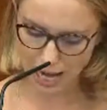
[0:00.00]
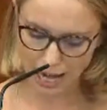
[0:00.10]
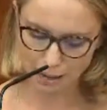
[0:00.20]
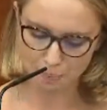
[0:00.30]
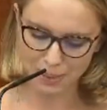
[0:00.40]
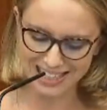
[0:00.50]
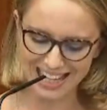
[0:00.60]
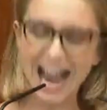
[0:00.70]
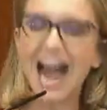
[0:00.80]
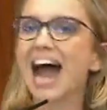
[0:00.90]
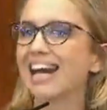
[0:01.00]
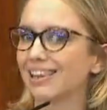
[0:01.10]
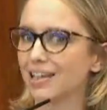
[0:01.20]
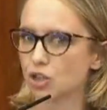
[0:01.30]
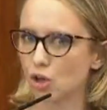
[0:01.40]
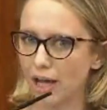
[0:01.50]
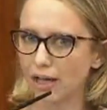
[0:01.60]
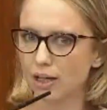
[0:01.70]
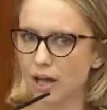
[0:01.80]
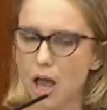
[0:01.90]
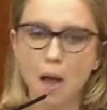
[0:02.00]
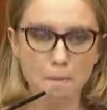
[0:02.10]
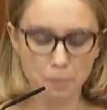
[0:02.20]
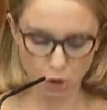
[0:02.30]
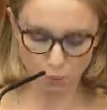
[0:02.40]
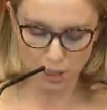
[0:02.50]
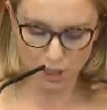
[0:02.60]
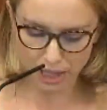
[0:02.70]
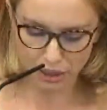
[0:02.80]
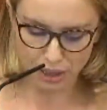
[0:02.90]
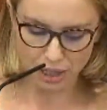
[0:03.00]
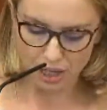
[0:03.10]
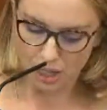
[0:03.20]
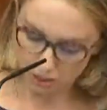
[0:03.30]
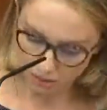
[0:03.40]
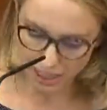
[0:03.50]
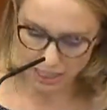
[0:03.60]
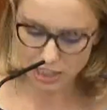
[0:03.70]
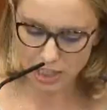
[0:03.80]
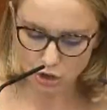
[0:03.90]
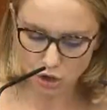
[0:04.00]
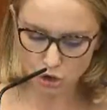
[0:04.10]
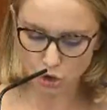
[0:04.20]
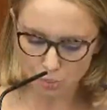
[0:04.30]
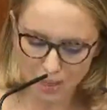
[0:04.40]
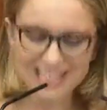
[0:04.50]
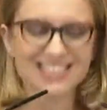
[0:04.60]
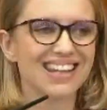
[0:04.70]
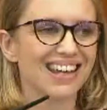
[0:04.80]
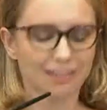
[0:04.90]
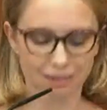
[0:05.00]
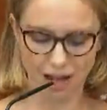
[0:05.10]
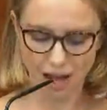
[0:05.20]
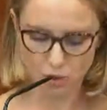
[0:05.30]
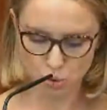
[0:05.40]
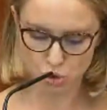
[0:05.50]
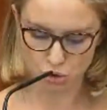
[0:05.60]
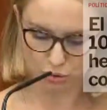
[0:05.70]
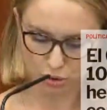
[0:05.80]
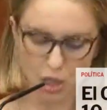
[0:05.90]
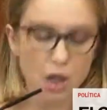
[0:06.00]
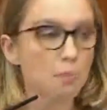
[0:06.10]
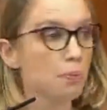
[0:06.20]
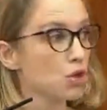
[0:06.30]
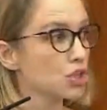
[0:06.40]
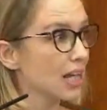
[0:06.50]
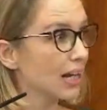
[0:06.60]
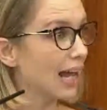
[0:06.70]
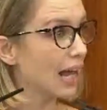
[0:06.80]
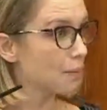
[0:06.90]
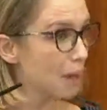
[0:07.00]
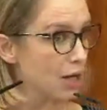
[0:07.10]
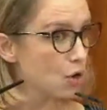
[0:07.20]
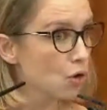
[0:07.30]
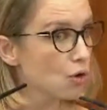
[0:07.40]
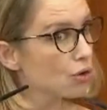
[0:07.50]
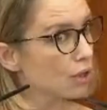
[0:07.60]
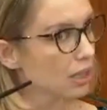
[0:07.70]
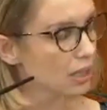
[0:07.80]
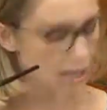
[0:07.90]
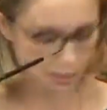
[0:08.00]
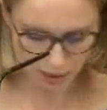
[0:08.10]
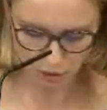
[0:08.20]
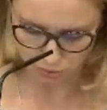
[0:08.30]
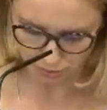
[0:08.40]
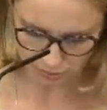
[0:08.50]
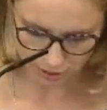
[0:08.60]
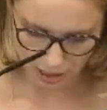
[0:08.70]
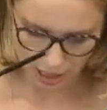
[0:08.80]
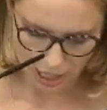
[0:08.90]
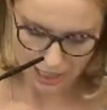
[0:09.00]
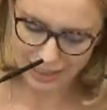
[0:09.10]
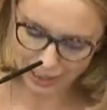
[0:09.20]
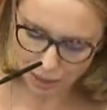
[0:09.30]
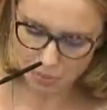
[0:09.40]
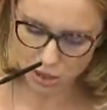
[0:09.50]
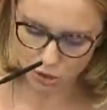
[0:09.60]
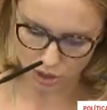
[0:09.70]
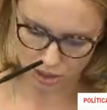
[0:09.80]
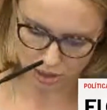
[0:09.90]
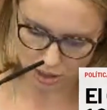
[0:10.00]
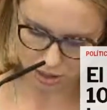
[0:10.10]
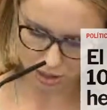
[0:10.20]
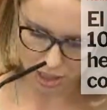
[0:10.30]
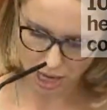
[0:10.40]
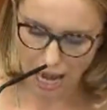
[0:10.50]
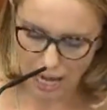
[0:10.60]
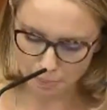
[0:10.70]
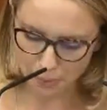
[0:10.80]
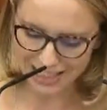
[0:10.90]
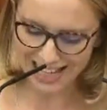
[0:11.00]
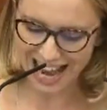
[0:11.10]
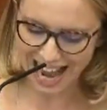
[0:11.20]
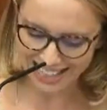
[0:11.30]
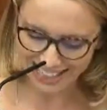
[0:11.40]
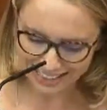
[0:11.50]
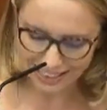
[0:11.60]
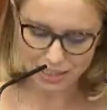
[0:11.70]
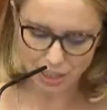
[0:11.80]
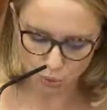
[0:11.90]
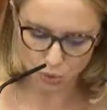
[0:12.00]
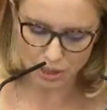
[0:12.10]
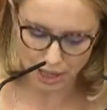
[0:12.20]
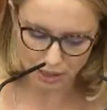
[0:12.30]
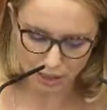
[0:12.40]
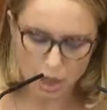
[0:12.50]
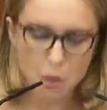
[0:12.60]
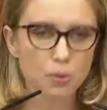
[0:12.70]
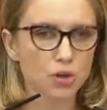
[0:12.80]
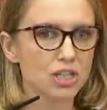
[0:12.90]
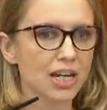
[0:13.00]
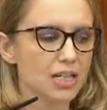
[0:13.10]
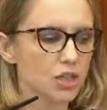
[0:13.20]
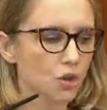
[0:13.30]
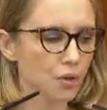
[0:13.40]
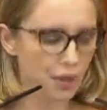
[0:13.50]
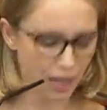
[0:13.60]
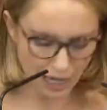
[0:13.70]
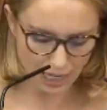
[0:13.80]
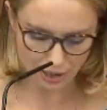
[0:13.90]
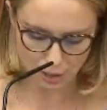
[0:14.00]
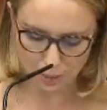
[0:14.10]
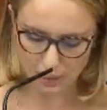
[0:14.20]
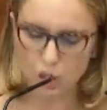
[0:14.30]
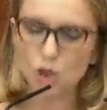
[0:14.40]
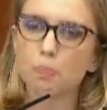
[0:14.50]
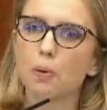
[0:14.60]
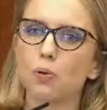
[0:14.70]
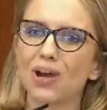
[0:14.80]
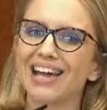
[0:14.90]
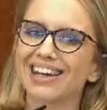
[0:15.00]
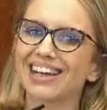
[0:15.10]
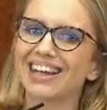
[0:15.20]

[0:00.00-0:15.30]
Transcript: a la empresa Artesolar, propiedad del señor Tomás Díaz Ayuso, por ser hermano y amigo. Trece millones a la empresa Ariete Seguridad por ser exconcejala del Partido Popular